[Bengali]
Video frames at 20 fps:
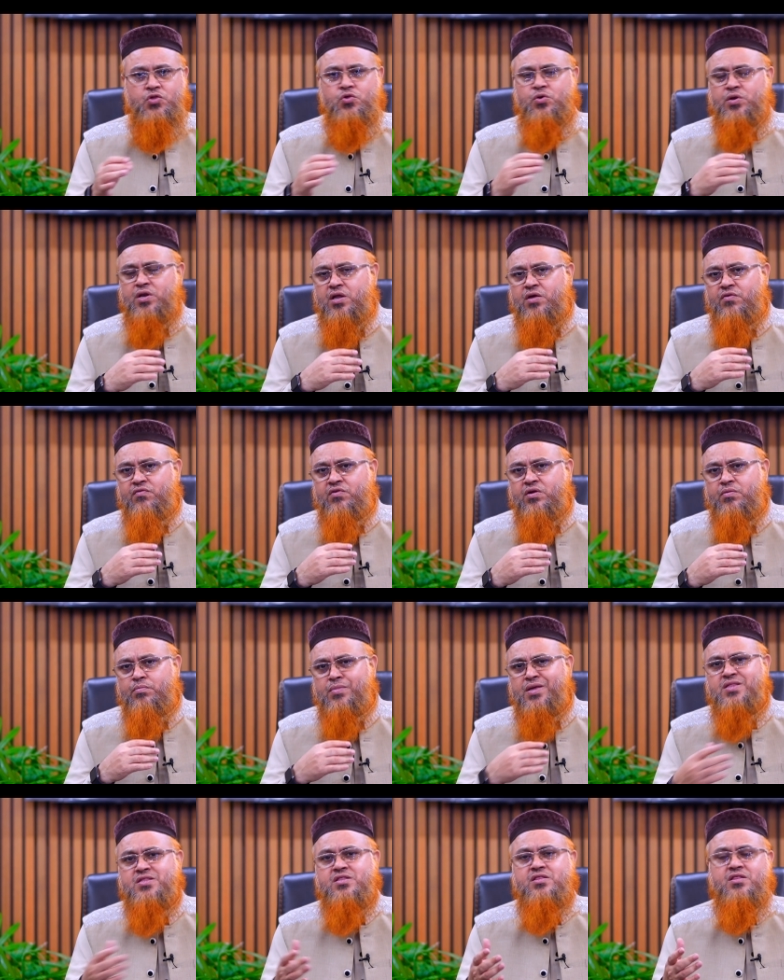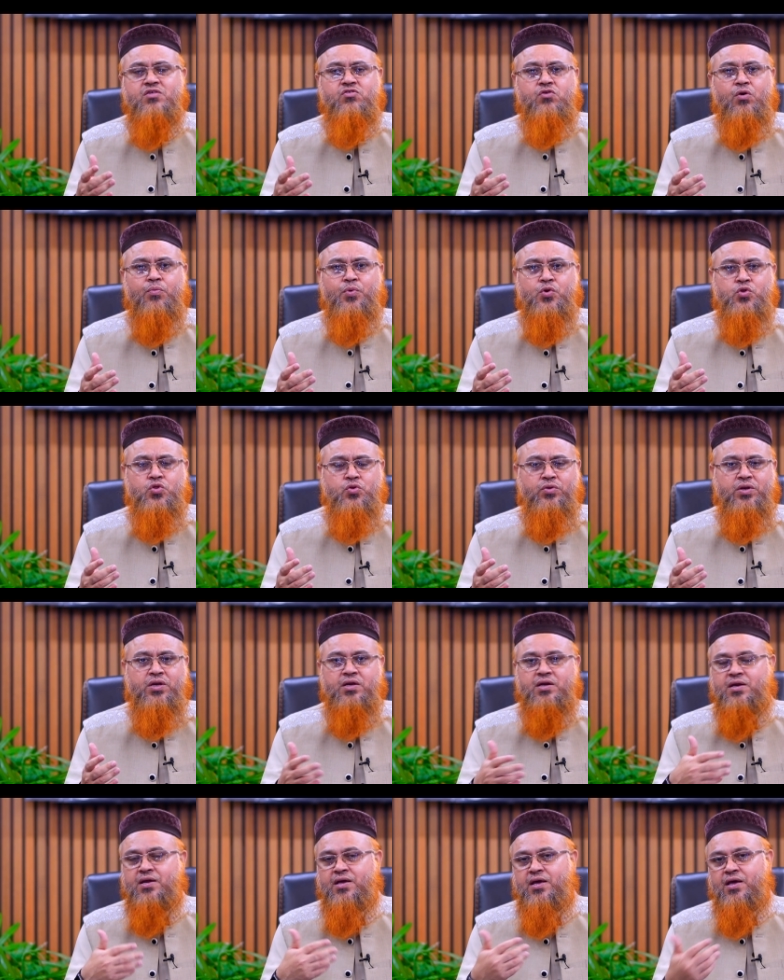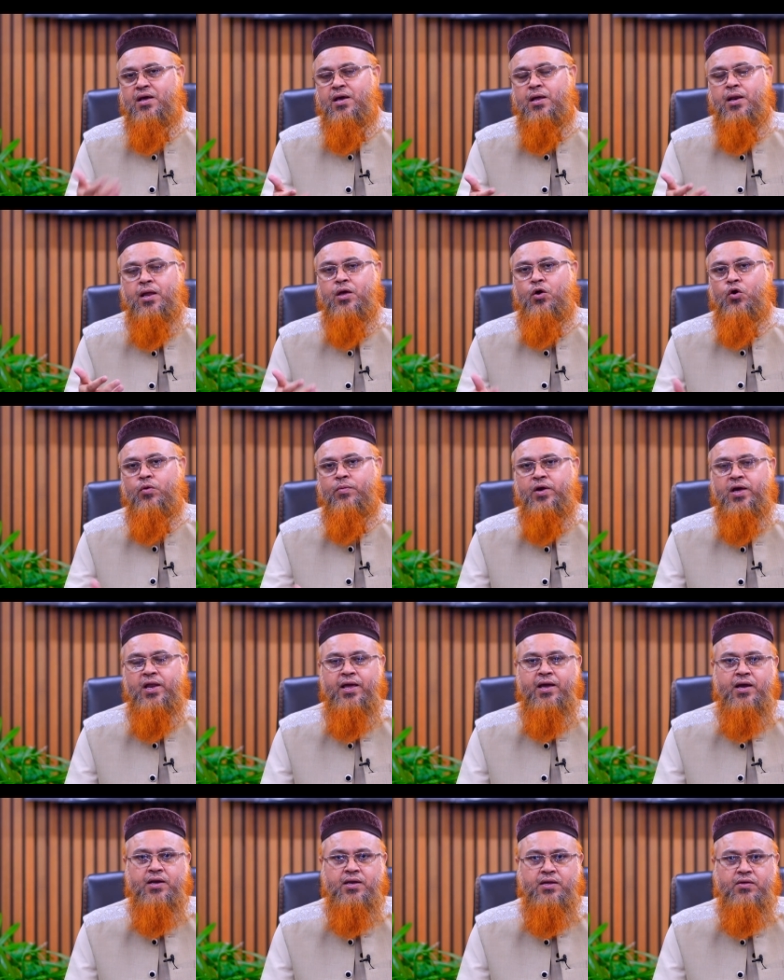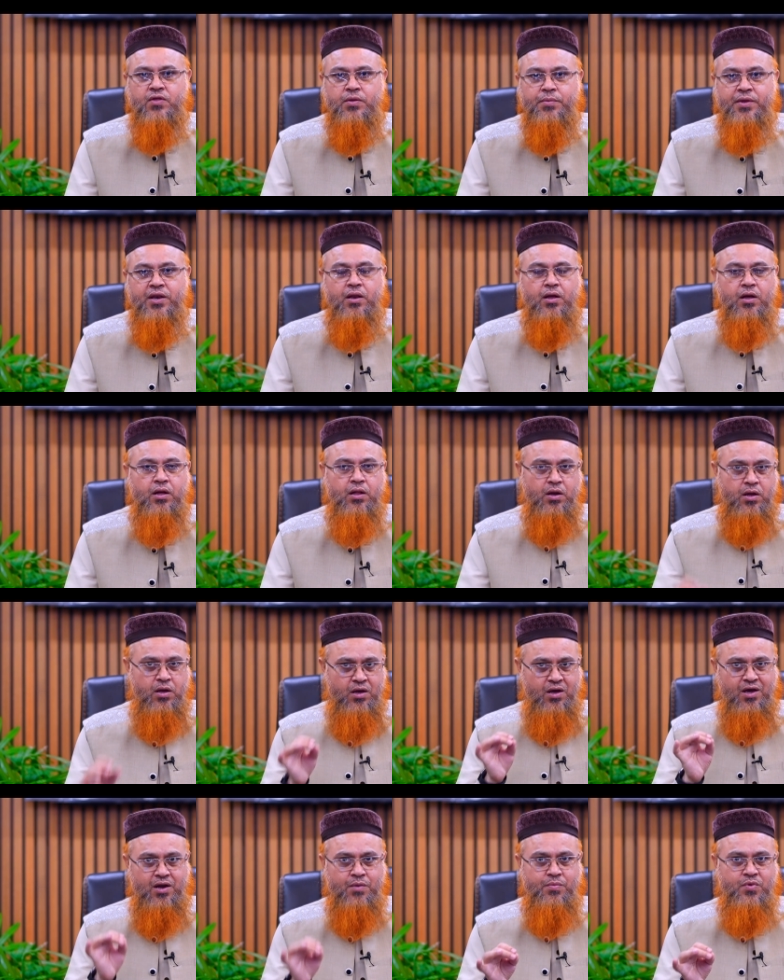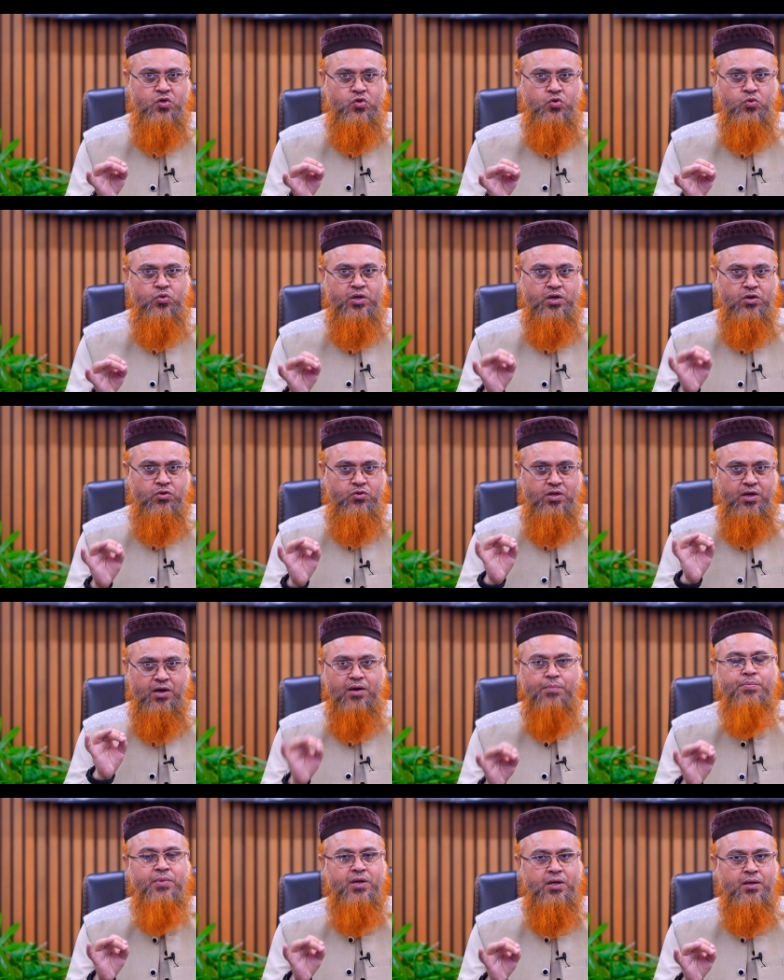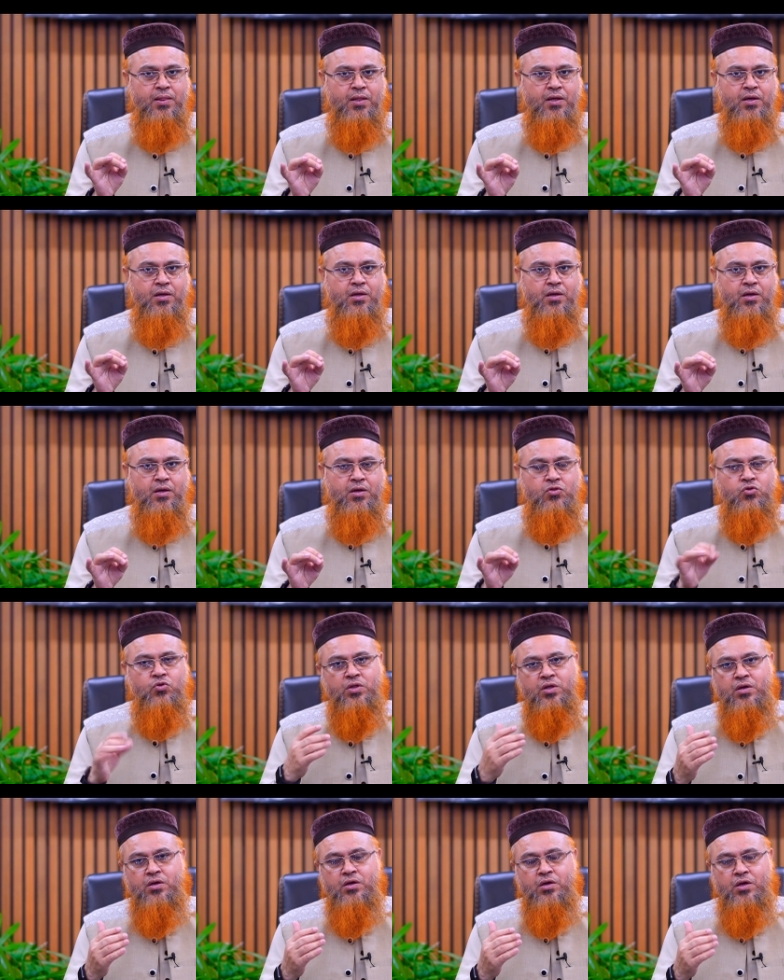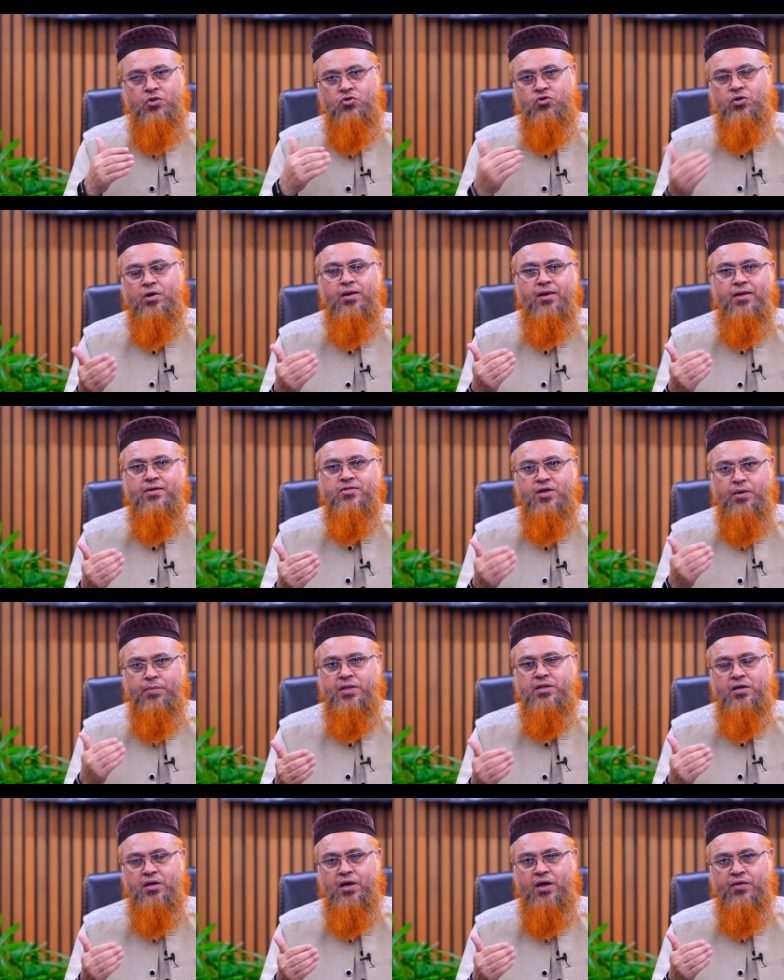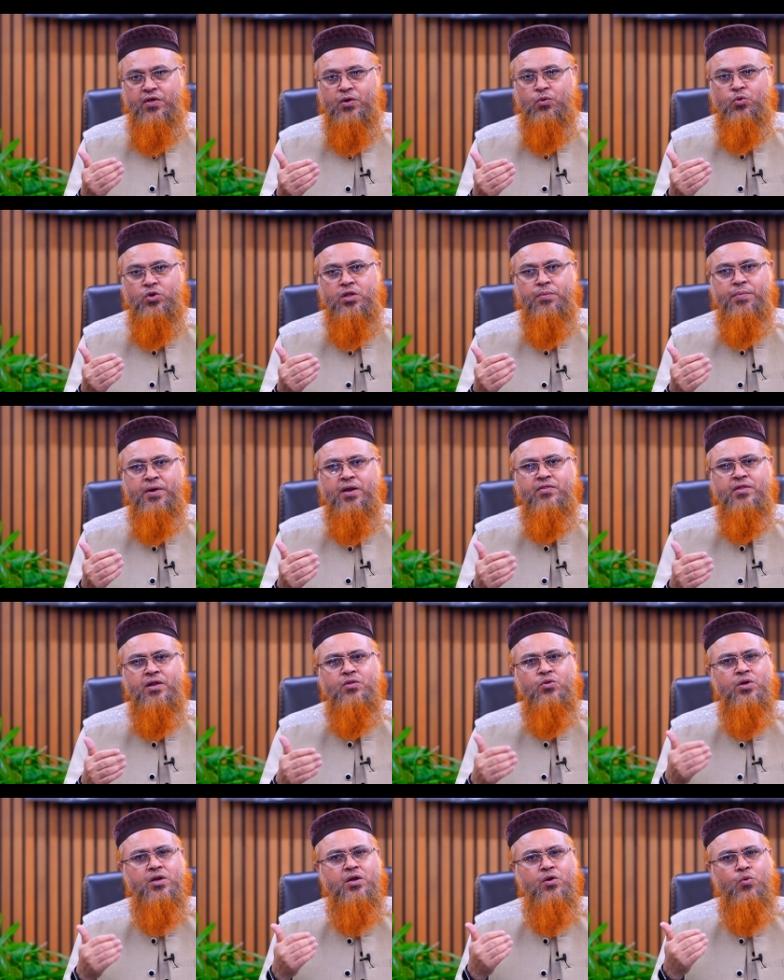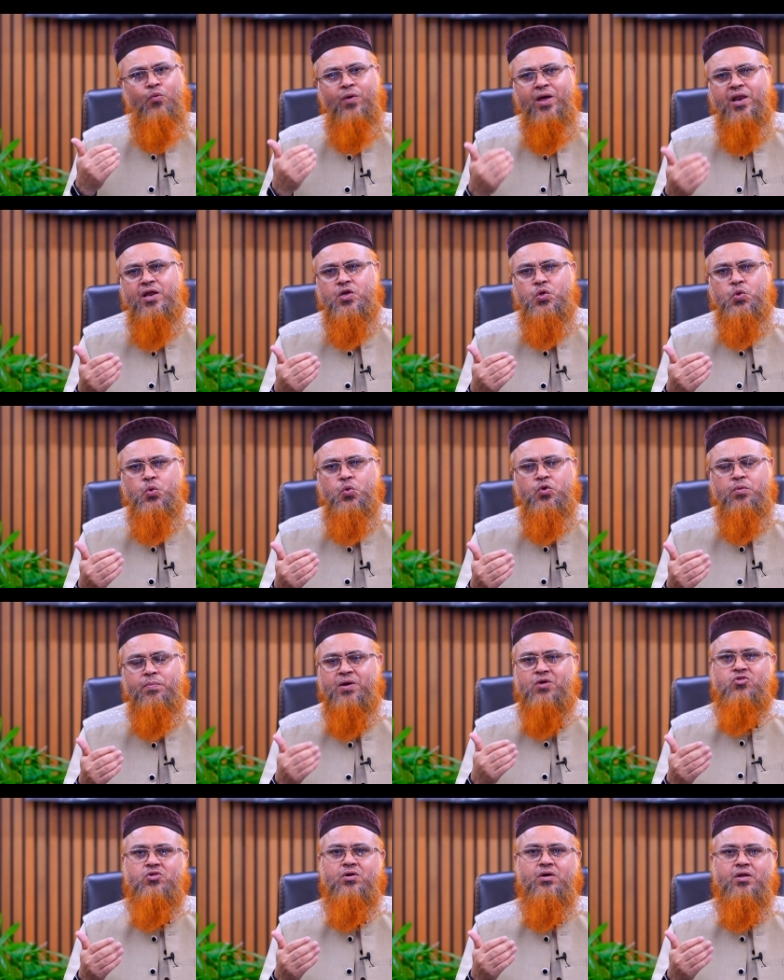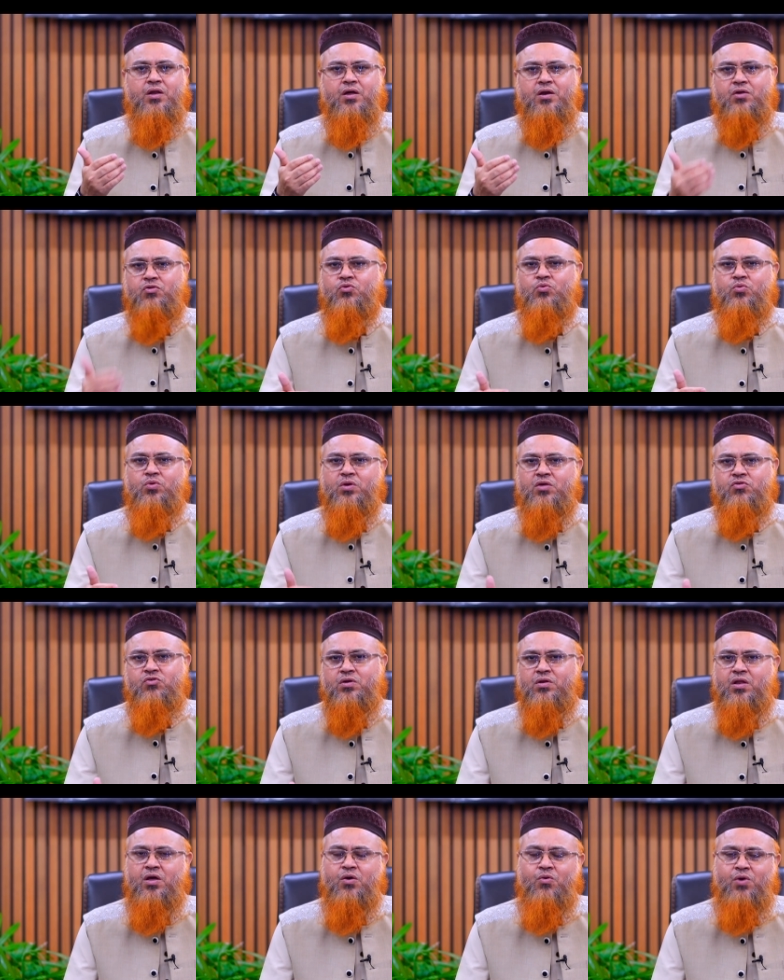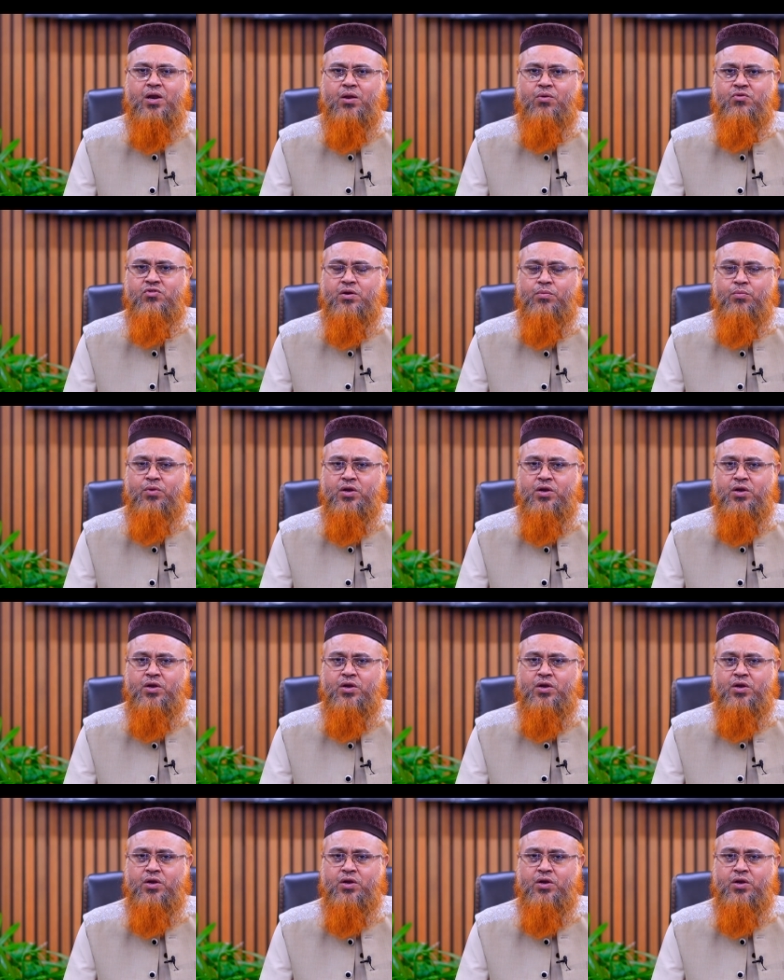সো নেভার মিস দিস অপরচুনিটি এটাকে হেলায় অবহেলায় কাটিয়ে দেবেন না আর বিশেষত এটি যদি আপনি যদি ইনশাআল্লাহ জামাতে আদায় করতে পারেন তাহলে তো এটা ওয়েল অ্যান্ড গুড শাল্লাহ রসুল্লাহ সাল্লাহ ইসলাম